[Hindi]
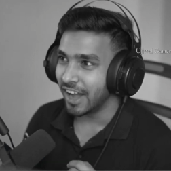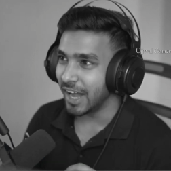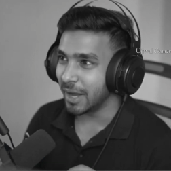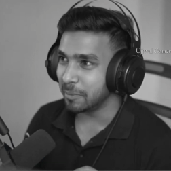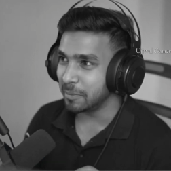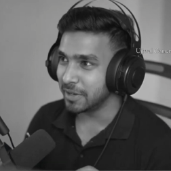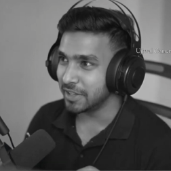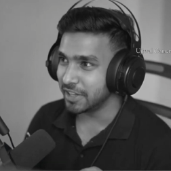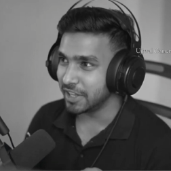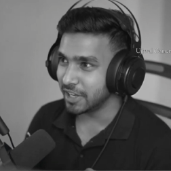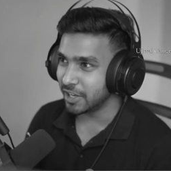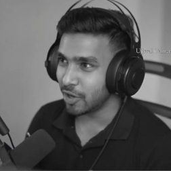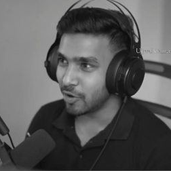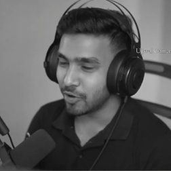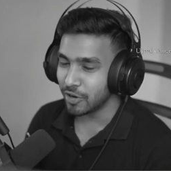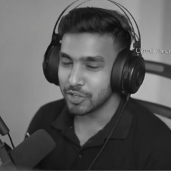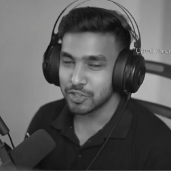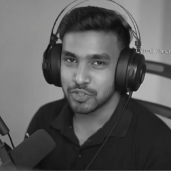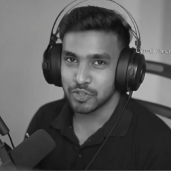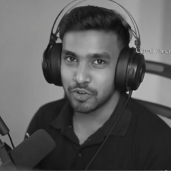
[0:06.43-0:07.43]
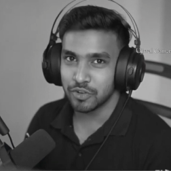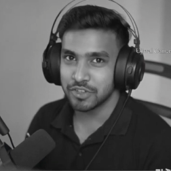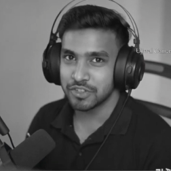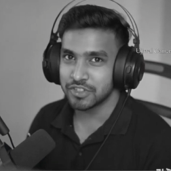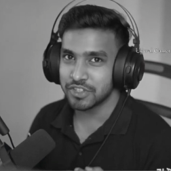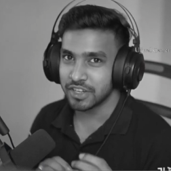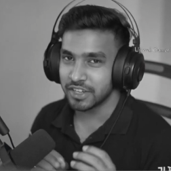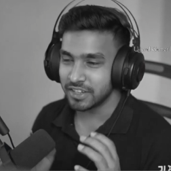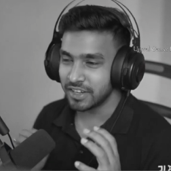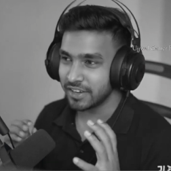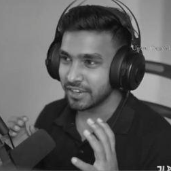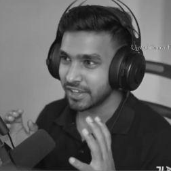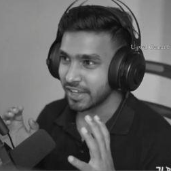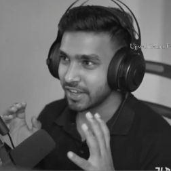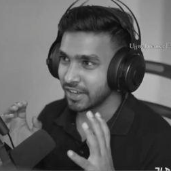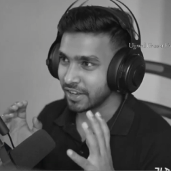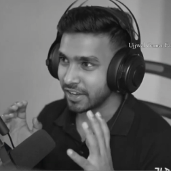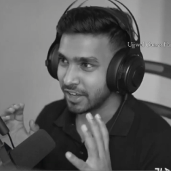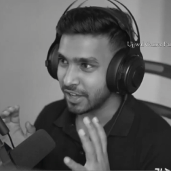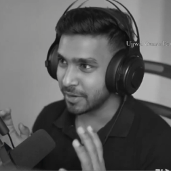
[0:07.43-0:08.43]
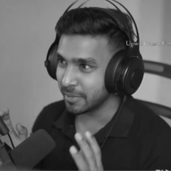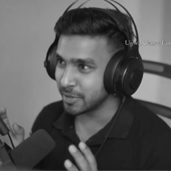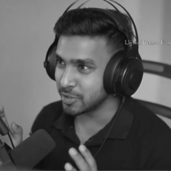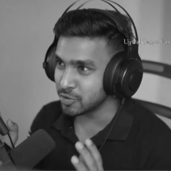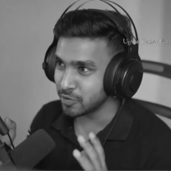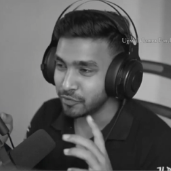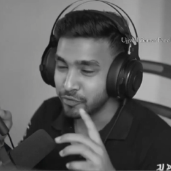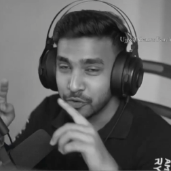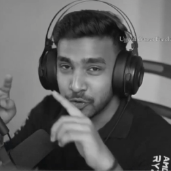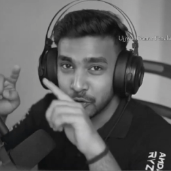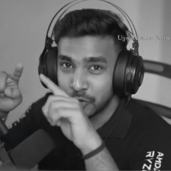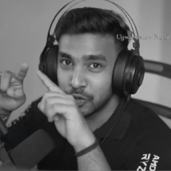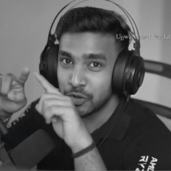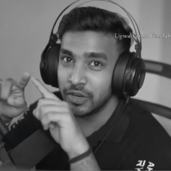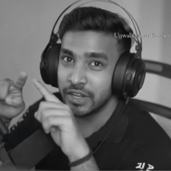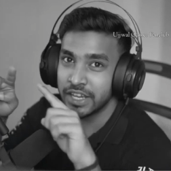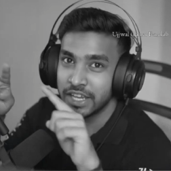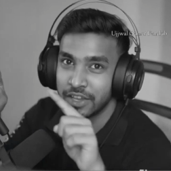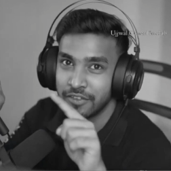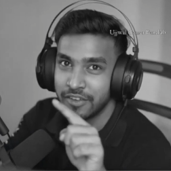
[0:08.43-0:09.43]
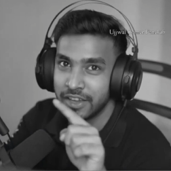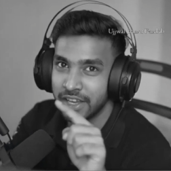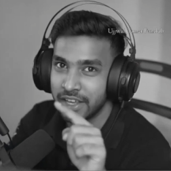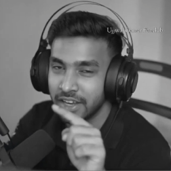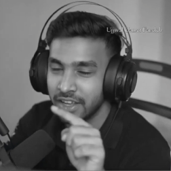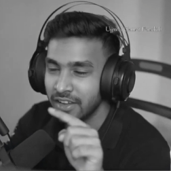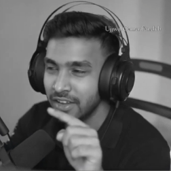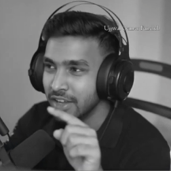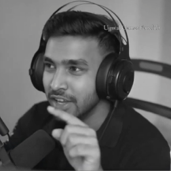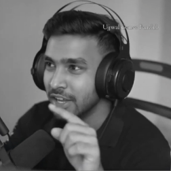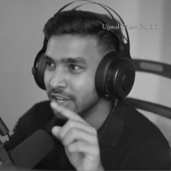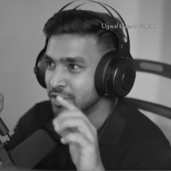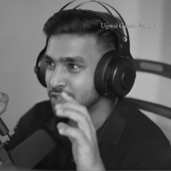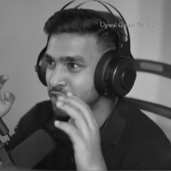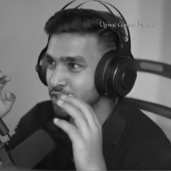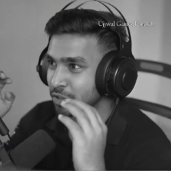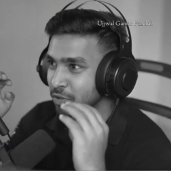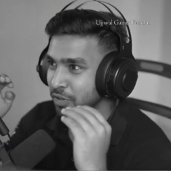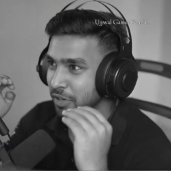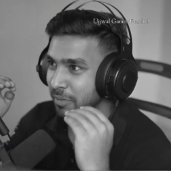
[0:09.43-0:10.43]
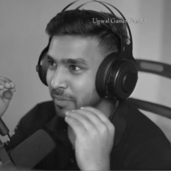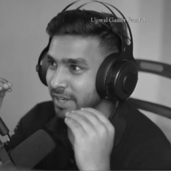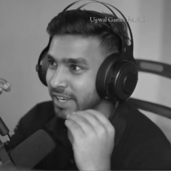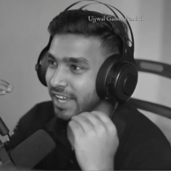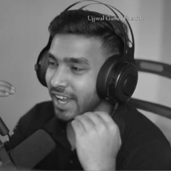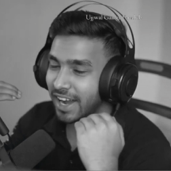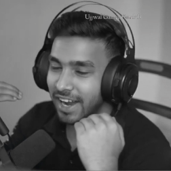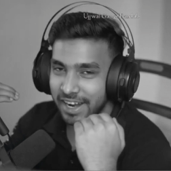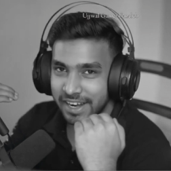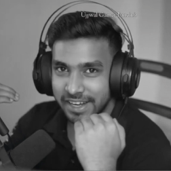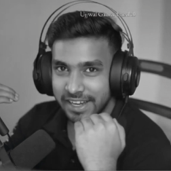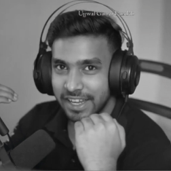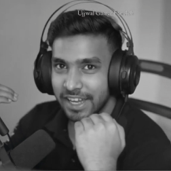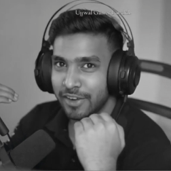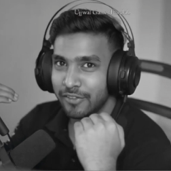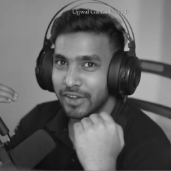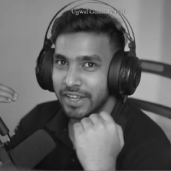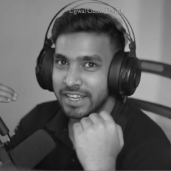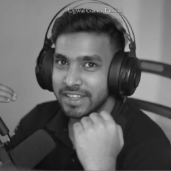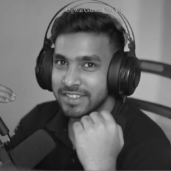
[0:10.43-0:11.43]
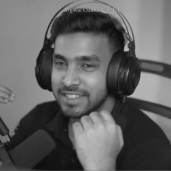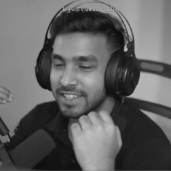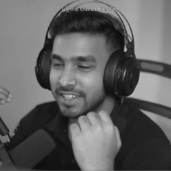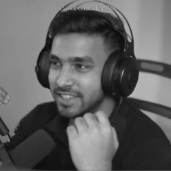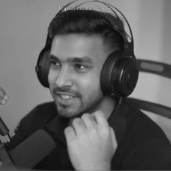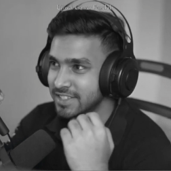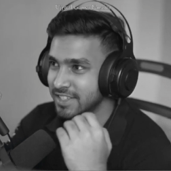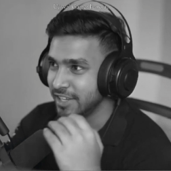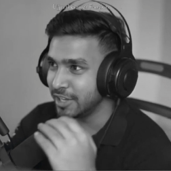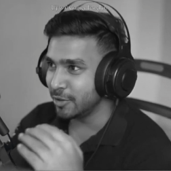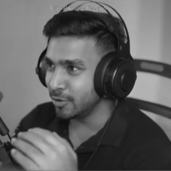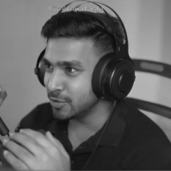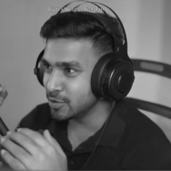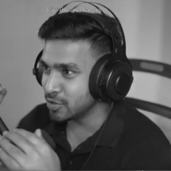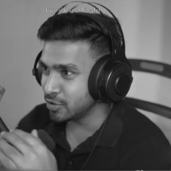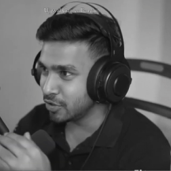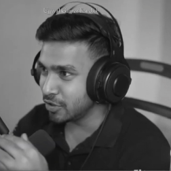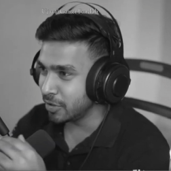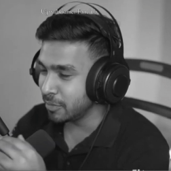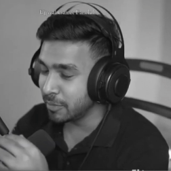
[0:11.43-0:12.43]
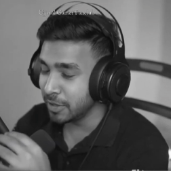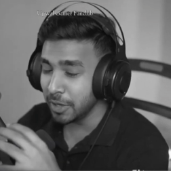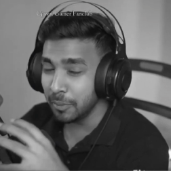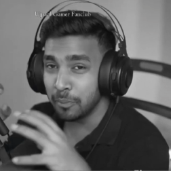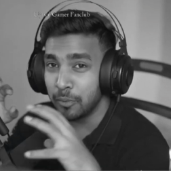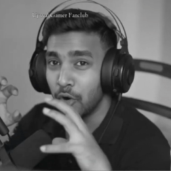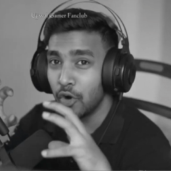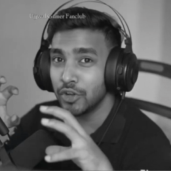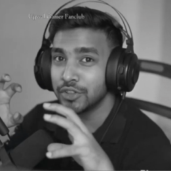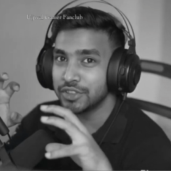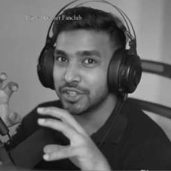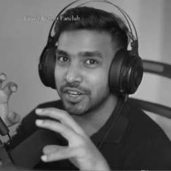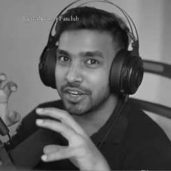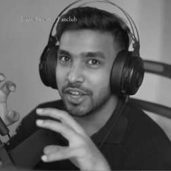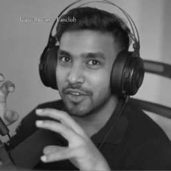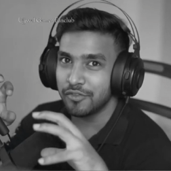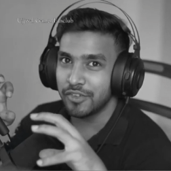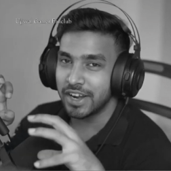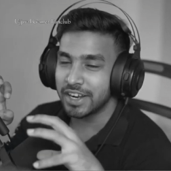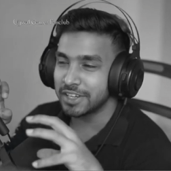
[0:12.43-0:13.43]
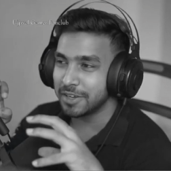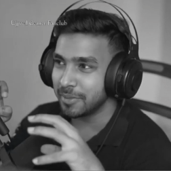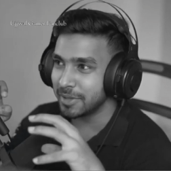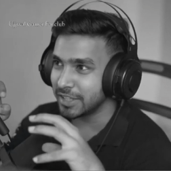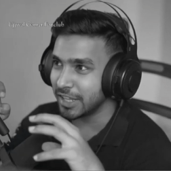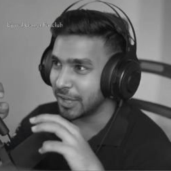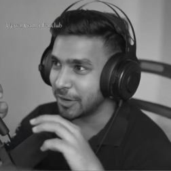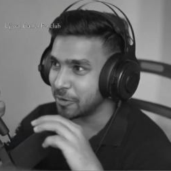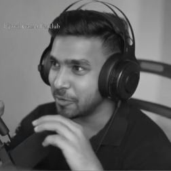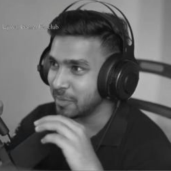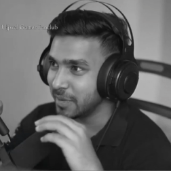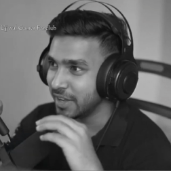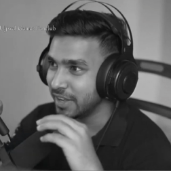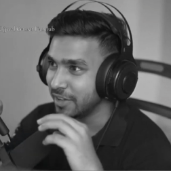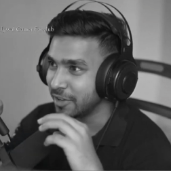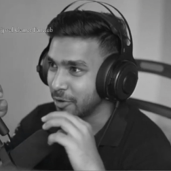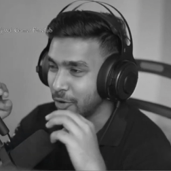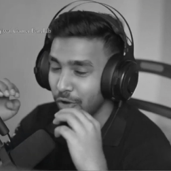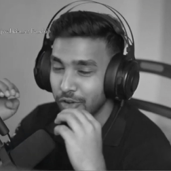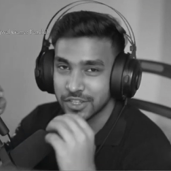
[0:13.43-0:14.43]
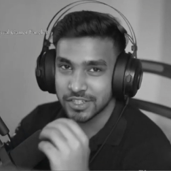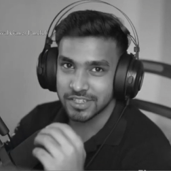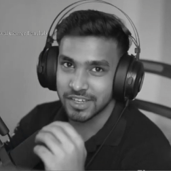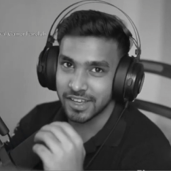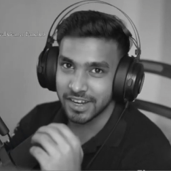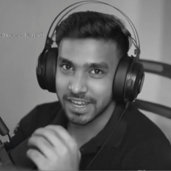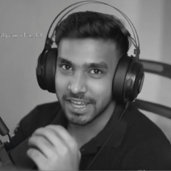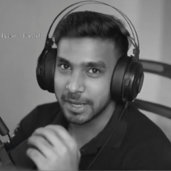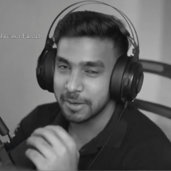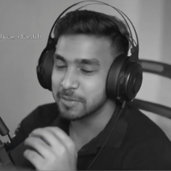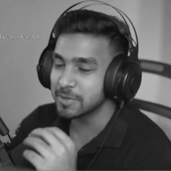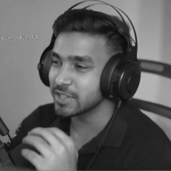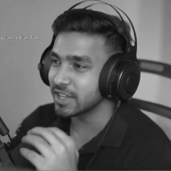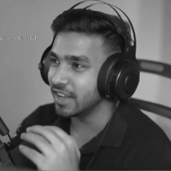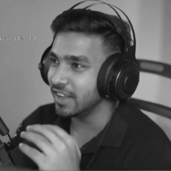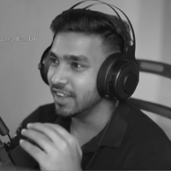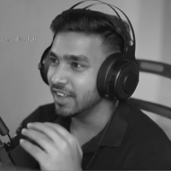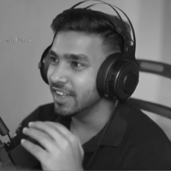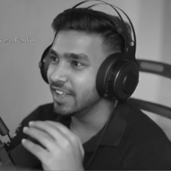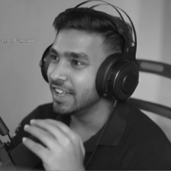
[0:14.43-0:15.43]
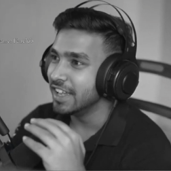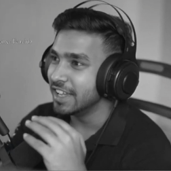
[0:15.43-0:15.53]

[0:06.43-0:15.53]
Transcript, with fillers: आपने देखा होगा जॉन स्ट्रिकलर के घर में जो फोटो लगी हुई है ना जिन्होंने मेरी आर डी आर वाली सीरीज देखी और जिन्होंने ये बहुत तगड़ा फैक्ट बता रहा हूँ मैं रॉक स्टार गेम्स का